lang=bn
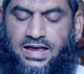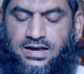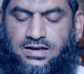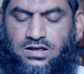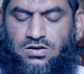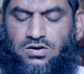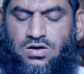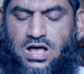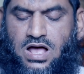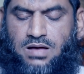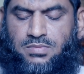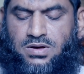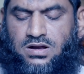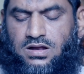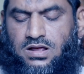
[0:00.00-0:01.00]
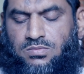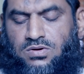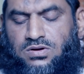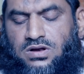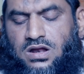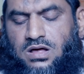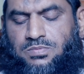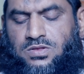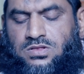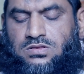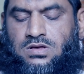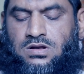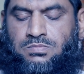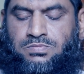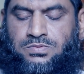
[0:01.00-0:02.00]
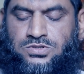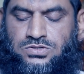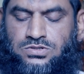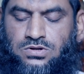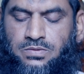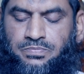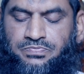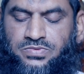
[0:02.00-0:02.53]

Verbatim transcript: এটি হলো আমান এবং নিরাপত্তার প্রশ্ন